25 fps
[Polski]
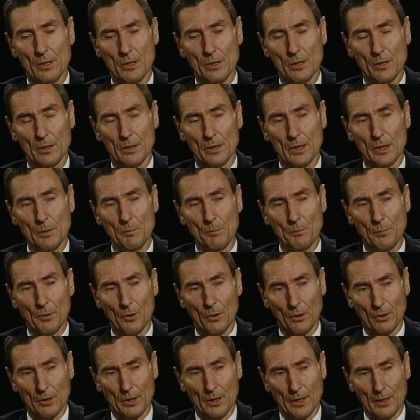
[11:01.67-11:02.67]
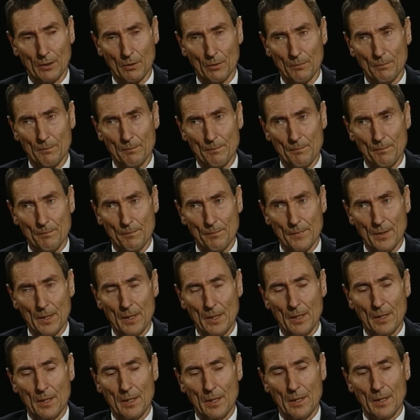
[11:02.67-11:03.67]
importerom,
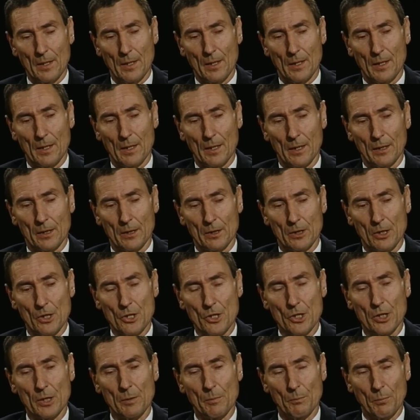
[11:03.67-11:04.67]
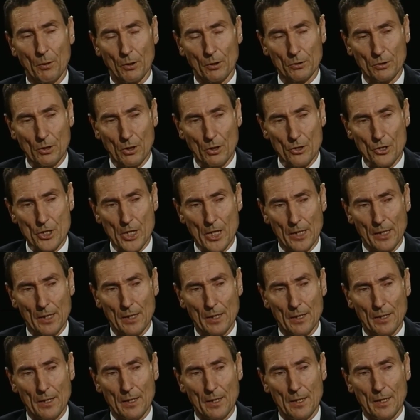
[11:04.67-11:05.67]
e, gdyż import drożeje. E,
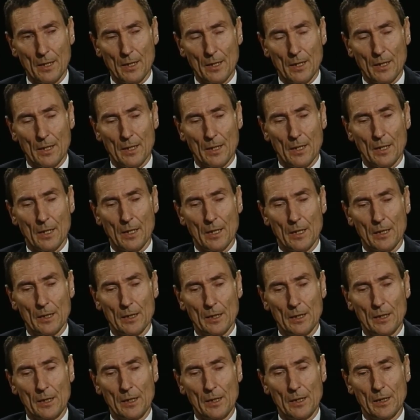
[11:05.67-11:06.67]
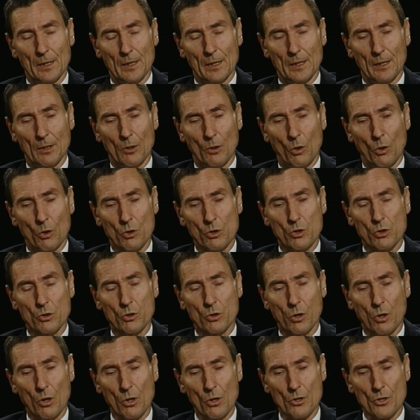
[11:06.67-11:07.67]
I
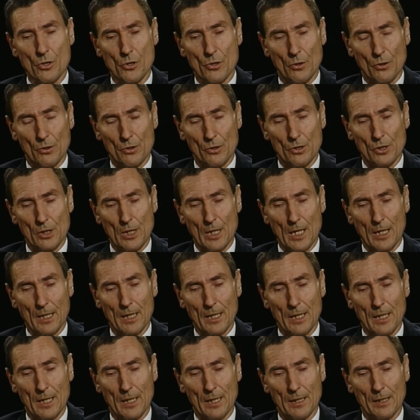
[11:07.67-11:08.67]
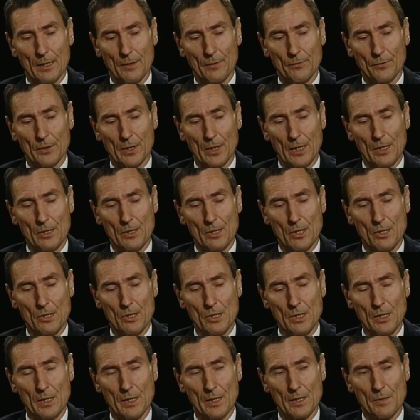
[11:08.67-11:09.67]
ostrożność, jaka w tej
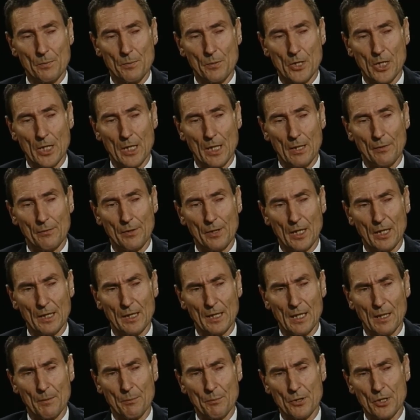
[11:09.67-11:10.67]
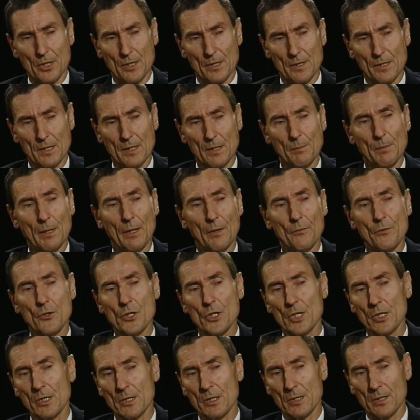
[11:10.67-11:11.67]
dziedzinie jest przejawiana przez chyba
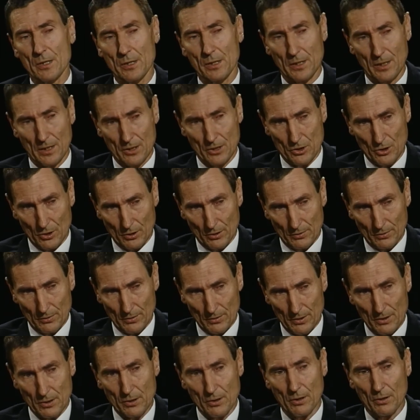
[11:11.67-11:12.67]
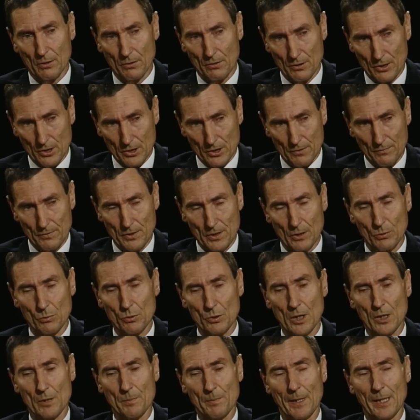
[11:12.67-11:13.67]
wszystkie rządy, to rzeczywiście tu
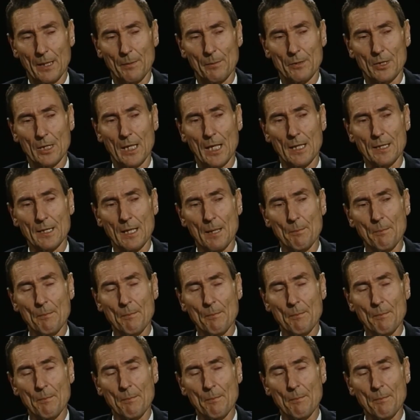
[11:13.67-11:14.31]
się z Panem zgadzam,